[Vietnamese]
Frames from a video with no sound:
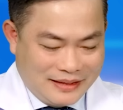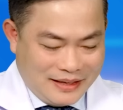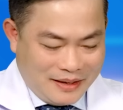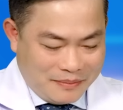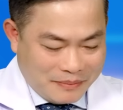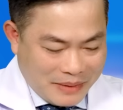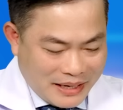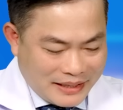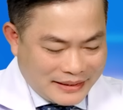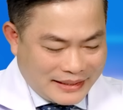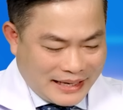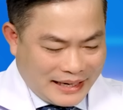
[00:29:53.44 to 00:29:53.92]

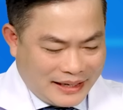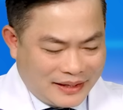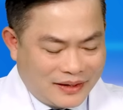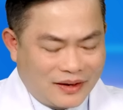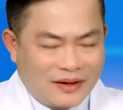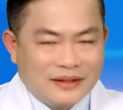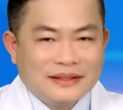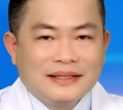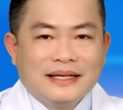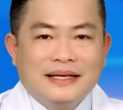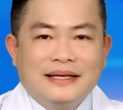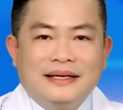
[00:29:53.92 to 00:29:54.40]
Bên cạnh
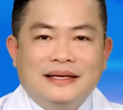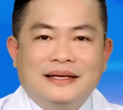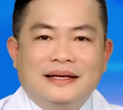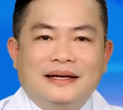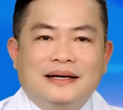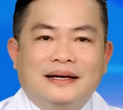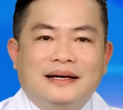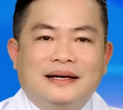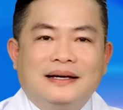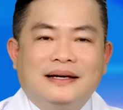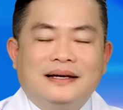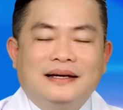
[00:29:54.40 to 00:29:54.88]
đó thì
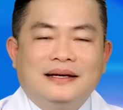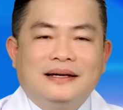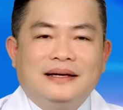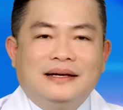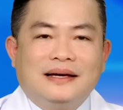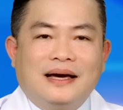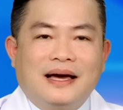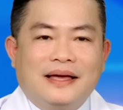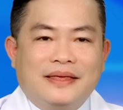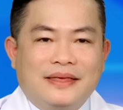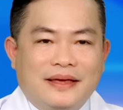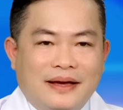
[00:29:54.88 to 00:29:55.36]

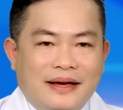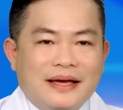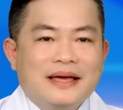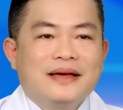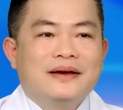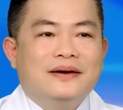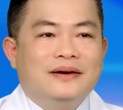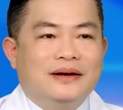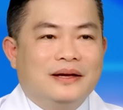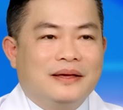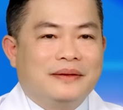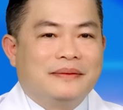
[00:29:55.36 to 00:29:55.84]
những cái
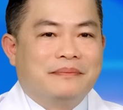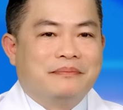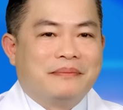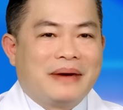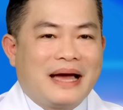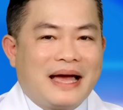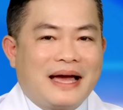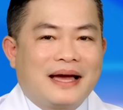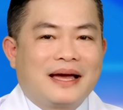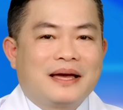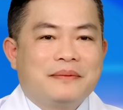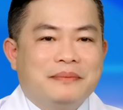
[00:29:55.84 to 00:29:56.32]
người
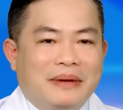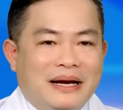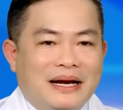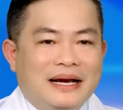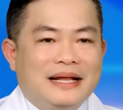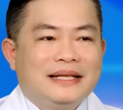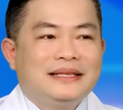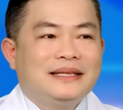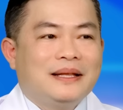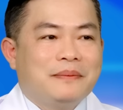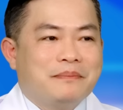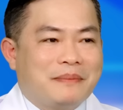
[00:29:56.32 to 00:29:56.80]
mang cái bệnh
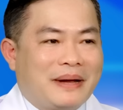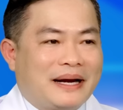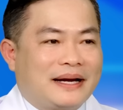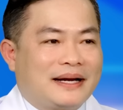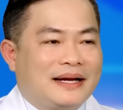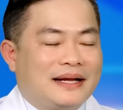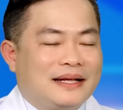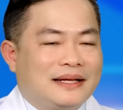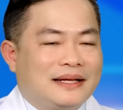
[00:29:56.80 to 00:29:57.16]
lý tim mạch